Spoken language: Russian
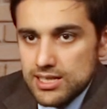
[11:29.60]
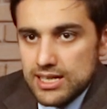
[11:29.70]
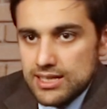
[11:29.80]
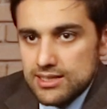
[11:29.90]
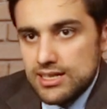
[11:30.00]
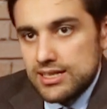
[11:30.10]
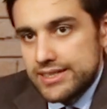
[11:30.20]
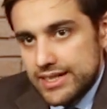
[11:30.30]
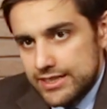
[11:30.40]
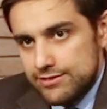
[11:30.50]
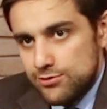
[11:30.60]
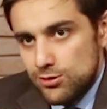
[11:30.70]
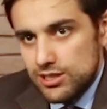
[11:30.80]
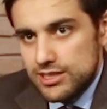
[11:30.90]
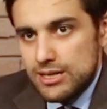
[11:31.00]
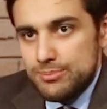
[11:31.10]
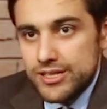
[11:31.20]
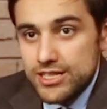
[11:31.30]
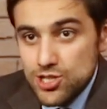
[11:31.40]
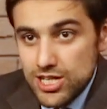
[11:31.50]
играет на грани фола, да,
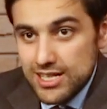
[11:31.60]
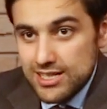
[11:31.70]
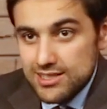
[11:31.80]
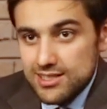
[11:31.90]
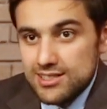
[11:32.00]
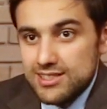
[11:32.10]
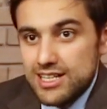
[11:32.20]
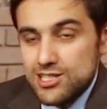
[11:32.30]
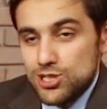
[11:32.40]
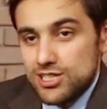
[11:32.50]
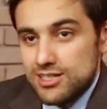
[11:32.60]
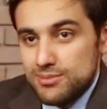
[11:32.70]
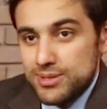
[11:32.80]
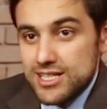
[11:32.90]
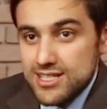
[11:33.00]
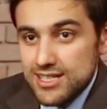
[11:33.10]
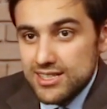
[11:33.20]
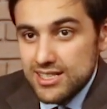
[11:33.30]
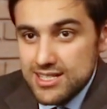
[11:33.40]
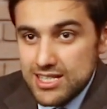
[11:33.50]
понижает э, дальше
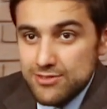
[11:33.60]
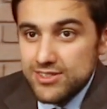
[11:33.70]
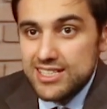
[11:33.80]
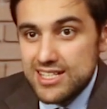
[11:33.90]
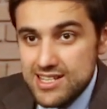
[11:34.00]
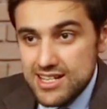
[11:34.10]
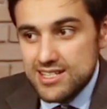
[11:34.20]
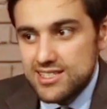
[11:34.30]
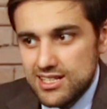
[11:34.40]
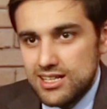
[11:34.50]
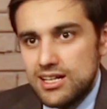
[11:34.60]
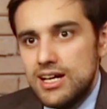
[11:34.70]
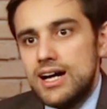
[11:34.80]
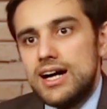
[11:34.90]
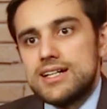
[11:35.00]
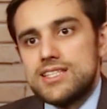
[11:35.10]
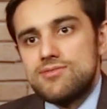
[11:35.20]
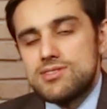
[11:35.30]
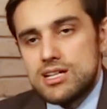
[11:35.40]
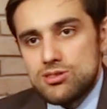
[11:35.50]
процентные ставки, надеясь на
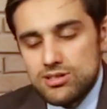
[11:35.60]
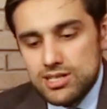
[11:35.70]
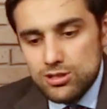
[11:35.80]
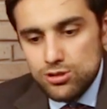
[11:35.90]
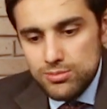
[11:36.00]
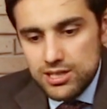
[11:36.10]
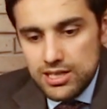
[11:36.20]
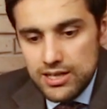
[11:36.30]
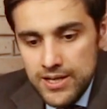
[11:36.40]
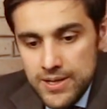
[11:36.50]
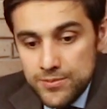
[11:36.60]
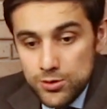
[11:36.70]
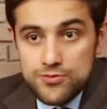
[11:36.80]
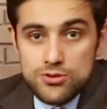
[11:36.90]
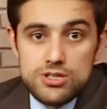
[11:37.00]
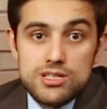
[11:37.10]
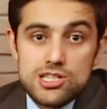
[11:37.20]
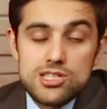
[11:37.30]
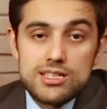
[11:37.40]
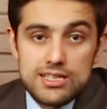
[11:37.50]
активизацию экономики но все
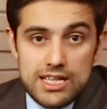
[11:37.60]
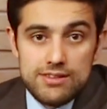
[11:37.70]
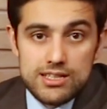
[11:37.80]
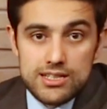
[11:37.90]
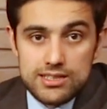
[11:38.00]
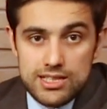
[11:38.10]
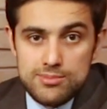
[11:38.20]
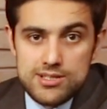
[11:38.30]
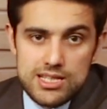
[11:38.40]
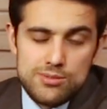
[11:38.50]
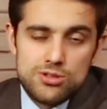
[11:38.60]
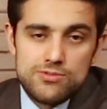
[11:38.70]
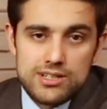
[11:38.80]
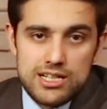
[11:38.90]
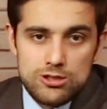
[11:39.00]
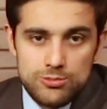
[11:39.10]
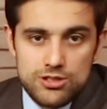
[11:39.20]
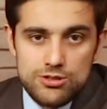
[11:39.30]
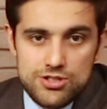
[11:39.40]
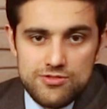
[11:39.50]
держится на доверии. Да? Мы знаем, что в
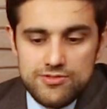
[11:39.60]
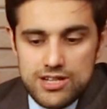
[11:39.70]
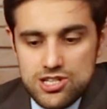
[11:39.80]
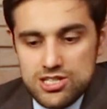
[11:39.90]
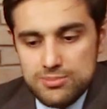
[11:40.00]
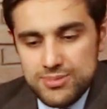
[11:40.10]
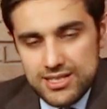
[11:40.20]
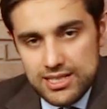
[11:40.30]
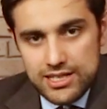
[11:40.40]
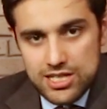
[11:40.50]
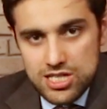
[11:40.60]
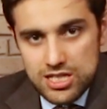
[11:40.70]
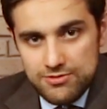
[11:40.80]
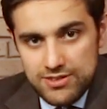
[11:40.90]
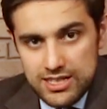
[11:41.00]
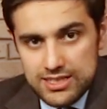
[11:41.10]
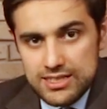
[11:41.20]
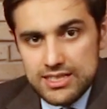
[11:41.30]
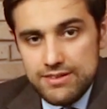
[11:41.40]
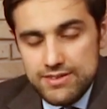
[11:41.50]
экономике очень важен психологический
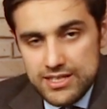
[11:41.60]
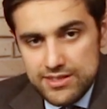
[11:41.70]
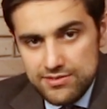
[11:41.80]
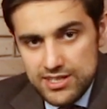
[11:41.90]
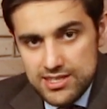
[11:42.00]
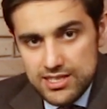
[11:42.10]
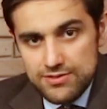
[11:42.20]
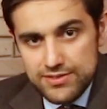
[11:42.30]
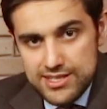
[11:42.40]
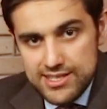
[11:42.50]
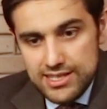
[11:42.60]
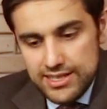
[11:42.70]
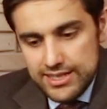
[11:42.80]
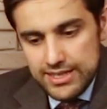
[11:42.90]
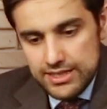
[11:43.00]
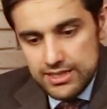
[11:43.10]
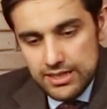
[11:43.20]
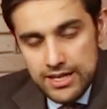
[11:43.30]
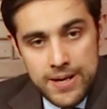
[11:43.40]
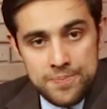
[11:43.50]
фактор, доверие инвесторов, населения. И